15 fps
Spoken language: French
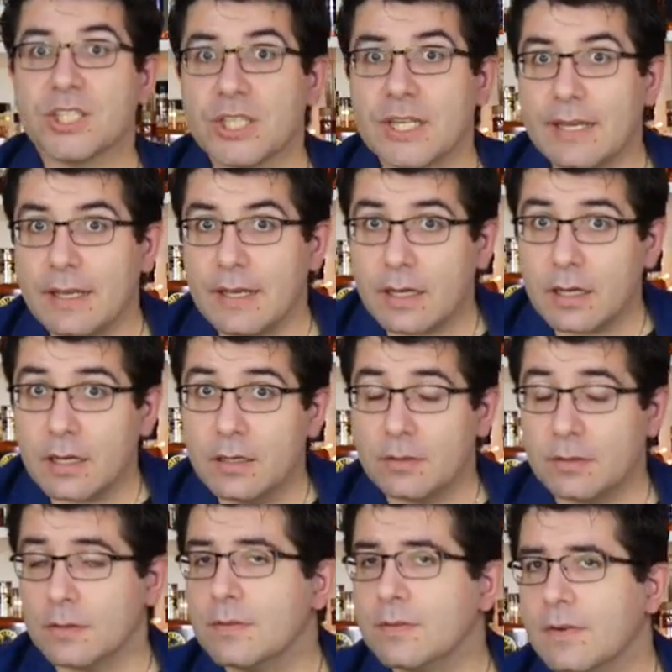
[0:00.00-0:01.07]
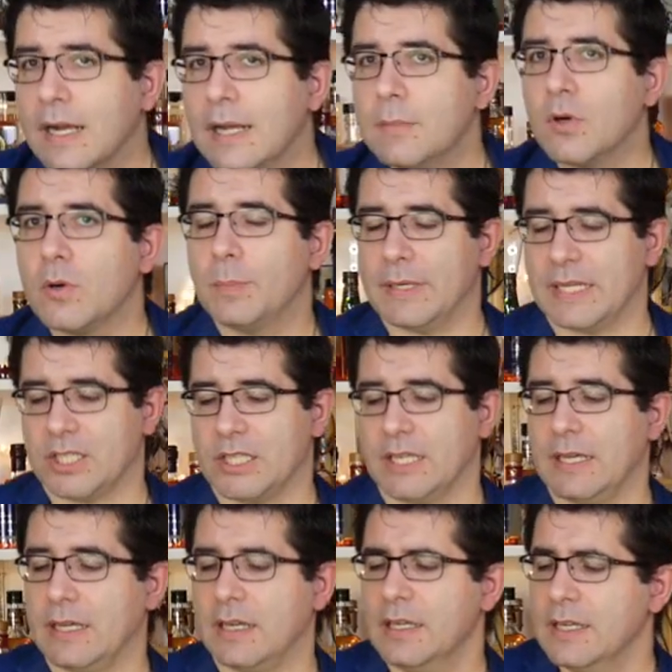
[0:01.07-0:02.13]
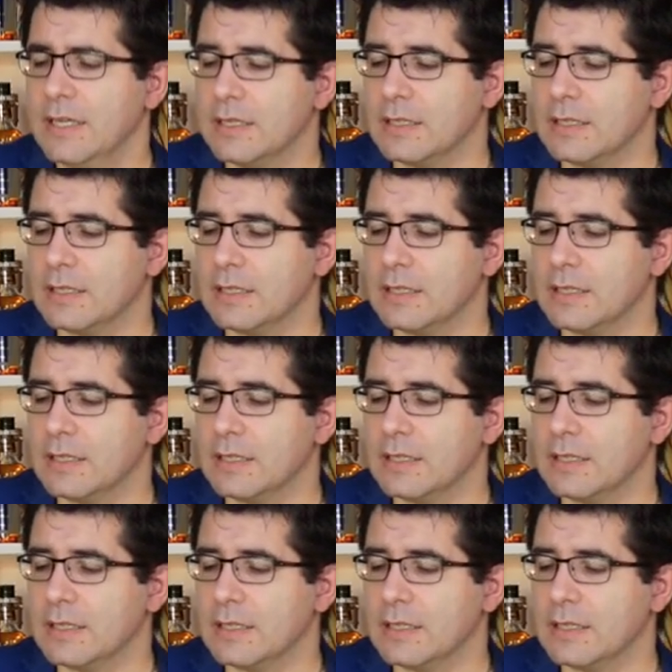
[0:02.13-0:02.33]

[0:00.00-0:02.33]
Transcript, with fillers: cher, vraiment pas cher.